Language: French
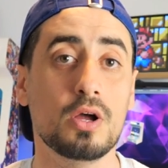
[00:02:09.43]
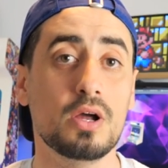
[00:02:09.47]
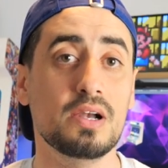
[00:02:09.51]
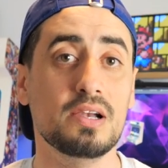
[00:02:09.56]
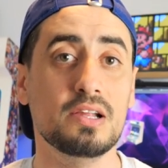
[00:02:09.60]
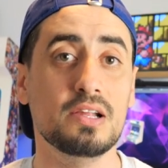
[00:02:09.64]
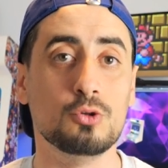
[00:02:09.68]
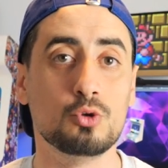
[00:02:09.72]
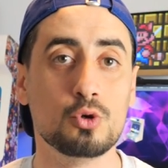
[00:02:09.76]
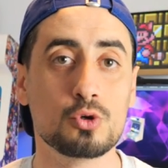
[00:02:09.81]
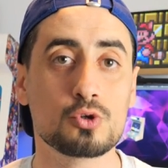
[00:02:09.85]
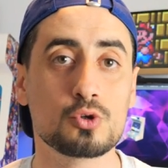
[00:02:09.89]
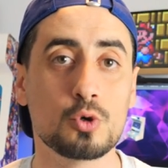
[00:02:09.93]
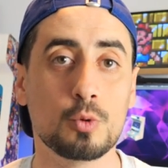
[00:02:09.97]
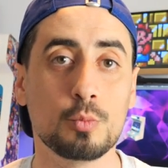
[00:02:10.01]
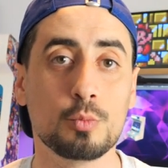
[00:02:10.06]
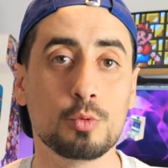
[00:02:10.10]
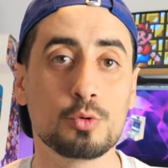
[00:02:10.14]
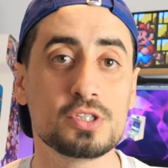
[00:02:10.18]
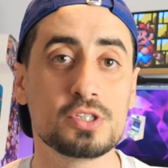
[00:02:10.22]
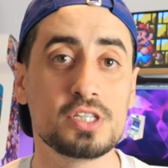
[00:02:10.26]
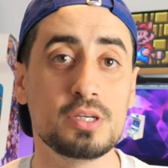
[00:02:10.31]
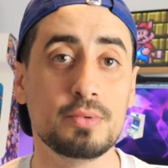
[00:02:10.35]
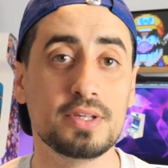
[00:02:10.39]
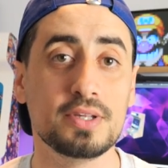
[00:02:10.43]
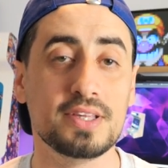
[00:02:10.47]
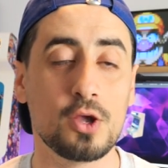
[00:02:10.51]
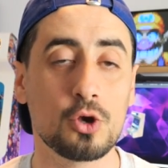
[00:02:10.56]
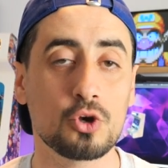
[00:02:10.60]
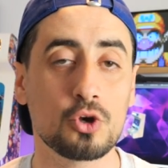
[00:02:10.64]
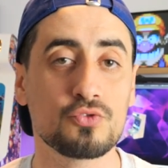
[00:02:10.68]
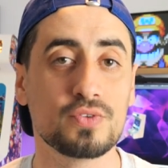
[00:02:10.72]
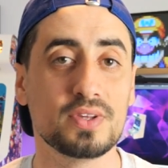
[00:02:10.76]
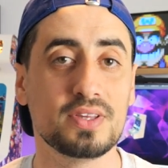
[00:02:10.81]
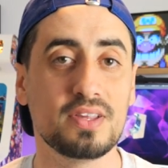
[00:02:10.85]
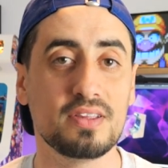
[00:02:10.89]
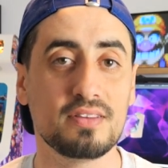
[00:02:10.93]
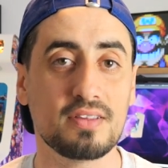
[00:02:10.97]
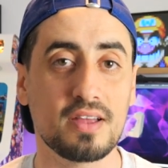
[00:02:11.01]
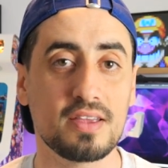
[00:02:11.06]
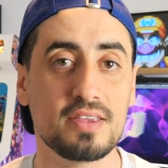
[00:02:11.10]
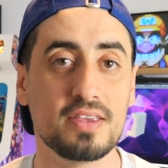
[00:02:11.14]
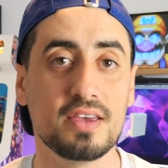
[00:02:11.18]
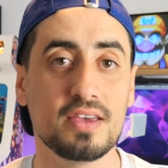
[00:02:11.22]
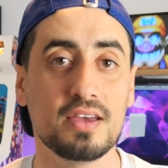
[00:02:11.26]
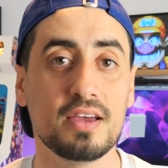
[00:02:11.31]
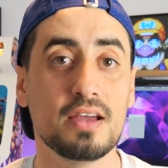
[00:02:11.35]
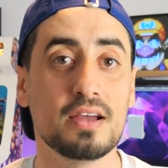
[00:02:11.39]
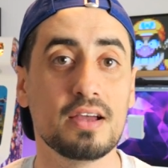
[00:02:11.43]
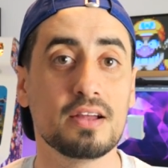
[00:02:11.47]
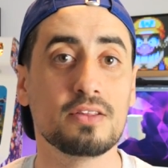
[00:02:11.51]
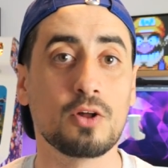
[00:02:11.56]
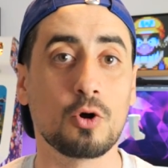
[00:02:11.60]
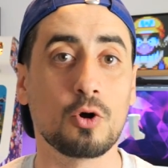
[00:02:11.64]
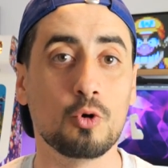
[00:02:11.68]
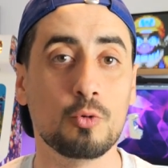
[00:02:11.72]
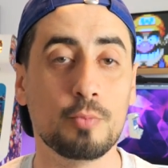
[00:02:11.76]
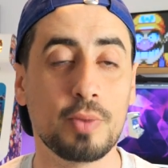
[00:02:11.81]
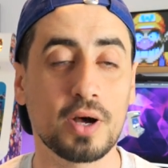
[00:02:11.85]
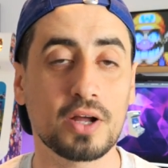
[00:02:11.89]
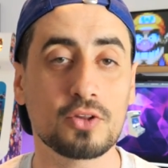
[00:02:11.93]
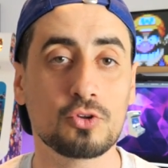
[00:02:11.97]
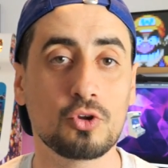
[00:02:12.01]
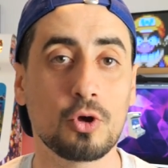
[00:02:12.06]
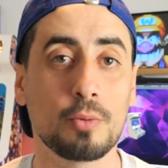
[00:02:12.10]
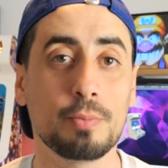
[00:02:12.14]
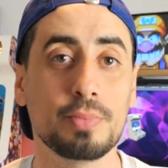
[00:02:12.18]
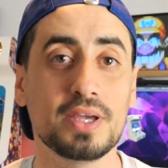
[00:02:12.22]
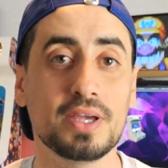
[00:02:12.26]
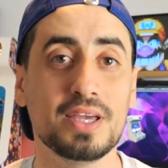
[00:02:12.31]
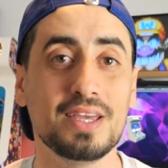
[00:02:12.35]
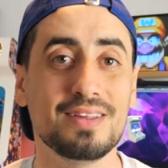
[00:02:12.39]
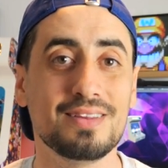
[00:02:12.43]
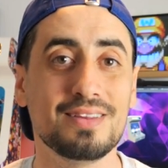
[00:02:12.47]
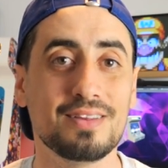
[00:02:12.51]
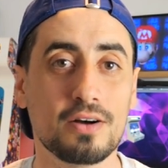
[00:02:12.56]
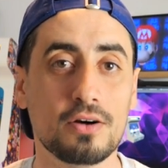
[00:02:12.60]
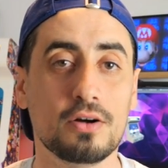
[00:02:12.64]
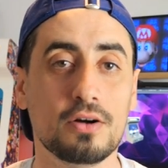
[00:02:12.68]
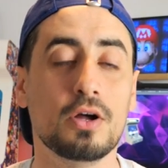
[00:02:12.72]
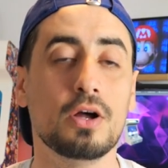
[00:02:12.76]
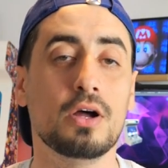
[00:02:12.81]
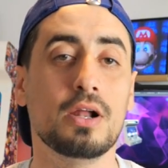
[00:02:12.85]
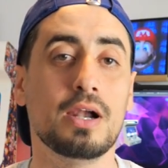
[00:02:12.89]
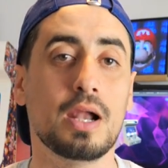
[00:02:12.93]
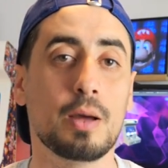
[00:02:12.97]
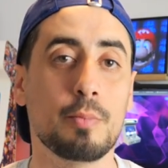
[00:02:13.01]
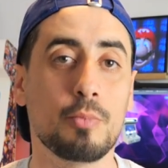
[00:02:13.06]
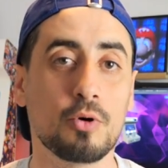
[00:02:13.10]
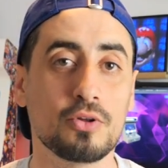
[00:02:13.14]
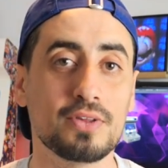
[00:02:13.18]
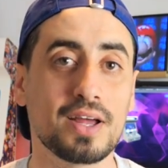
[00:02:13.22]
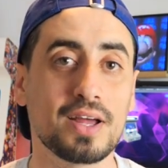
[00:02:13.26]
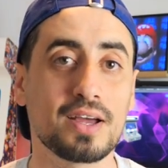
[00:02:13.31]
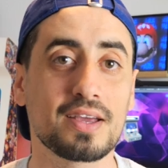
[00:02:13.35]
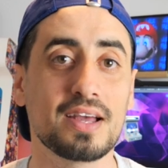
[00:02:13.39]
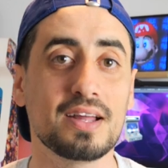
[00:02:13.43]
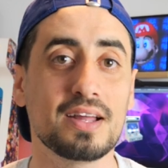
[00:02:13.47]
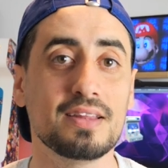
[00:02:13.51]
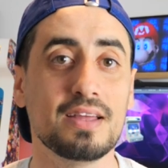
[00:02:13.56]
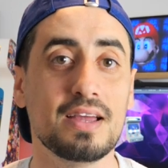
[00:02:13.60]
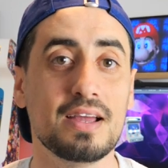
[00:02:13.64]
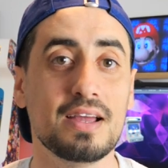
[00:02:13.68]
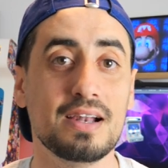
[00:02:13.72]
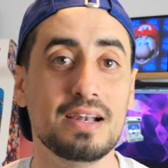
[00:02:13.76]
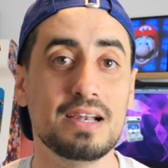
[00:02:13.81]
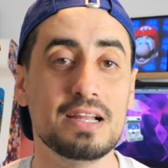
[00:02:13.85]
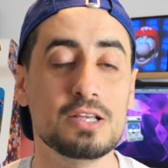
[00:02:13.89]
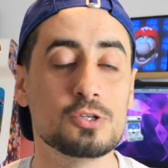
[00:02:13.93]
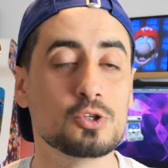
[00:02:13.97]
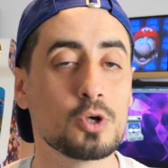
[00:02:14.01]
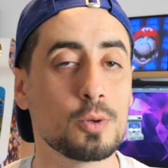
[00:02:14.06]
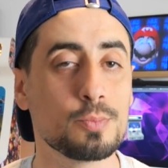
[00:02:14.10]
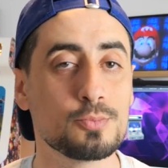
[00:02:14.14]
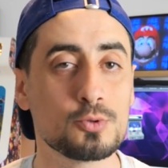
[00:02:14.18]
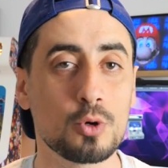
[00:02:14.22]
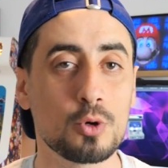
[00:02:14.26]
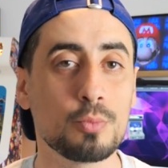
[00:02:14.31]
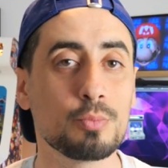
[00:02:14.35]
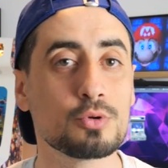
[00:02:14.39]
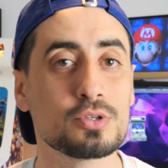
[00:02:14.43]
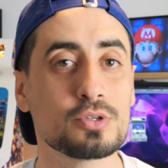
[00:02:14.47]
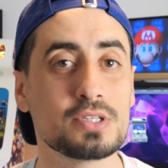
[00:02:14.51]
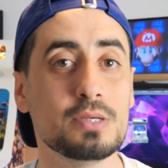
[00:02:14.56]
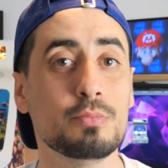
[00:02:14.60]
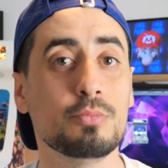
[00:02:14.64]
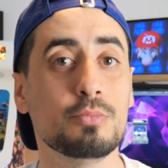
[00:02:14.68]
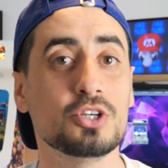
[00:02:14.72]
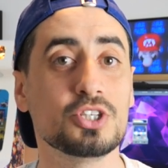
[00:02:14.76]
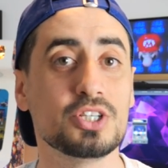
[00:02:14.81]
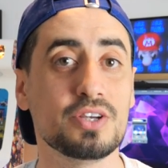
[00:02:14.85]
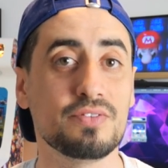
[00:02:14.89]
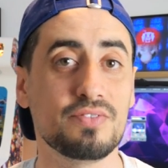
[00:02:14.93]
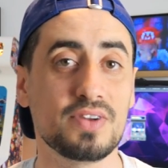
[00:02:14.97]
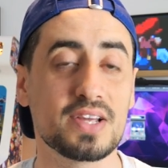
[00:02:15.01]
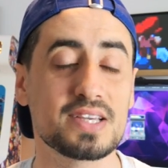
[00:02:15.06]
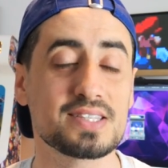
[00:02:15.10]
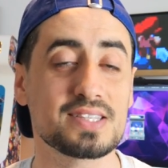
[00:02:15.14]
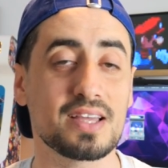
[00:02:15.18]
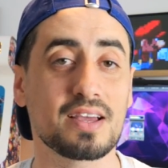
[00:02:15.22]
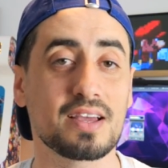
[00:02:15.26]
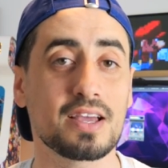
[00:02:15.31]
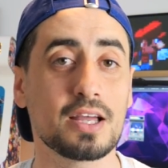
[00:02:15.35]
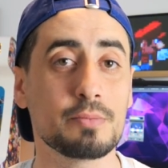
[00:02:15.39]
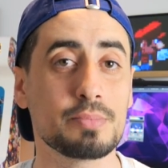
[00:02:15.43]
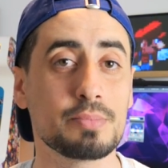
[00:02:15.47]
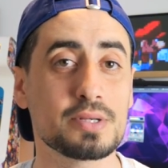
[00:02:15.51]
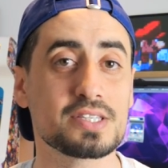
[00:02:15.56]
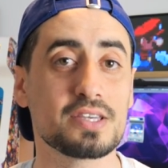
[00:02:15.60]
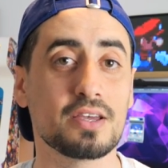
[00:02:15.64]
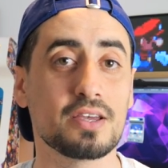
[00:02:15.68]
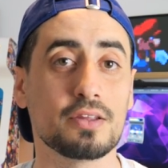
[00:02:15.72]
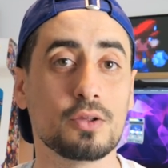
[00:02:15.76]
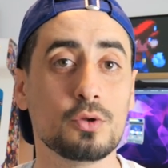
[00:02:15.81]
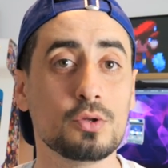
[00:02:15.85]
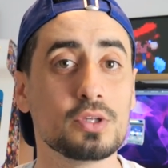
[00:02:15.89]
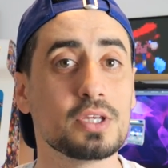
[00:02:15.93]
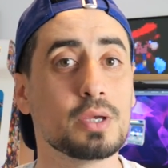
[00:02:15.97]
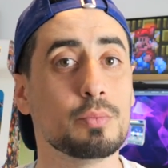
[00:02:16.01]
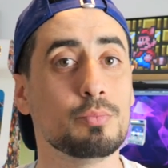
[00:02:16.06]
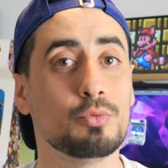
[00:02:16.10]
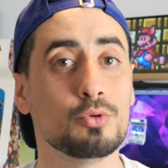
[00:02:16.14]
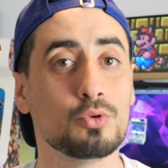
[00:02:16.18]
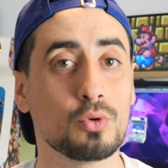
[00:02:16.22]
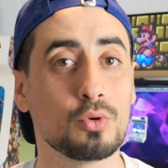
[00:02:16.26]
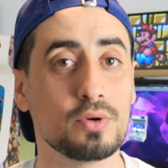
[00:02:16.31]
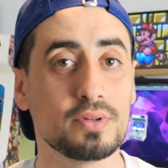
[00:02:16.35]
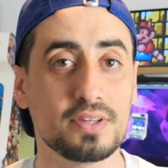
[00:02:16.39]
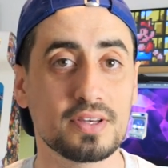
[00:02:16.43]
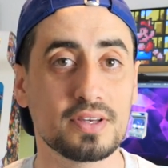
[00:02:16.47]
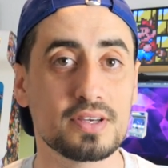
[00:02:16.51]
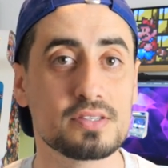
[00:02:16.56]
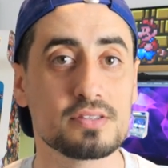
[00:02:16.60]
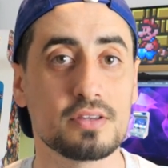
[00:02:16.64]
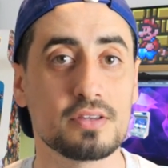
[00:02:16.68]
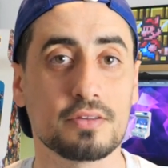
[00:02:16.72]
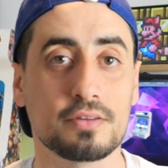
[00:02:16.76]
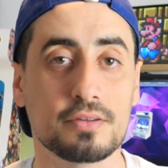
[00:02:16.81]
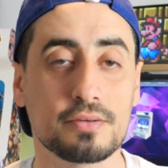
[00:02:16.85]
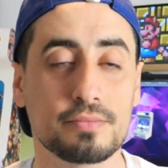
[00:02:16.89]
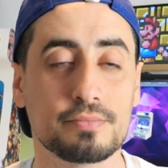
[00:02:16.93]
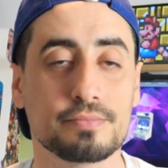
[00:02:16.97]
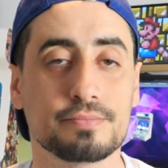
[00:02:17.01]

Les deux sont possibles et d'ailleurs je vais détailler dans le bar top et dans la bande arcade les options possibles chez Flex Arcade parce qu'il y en a une qui est plutôt intéressante.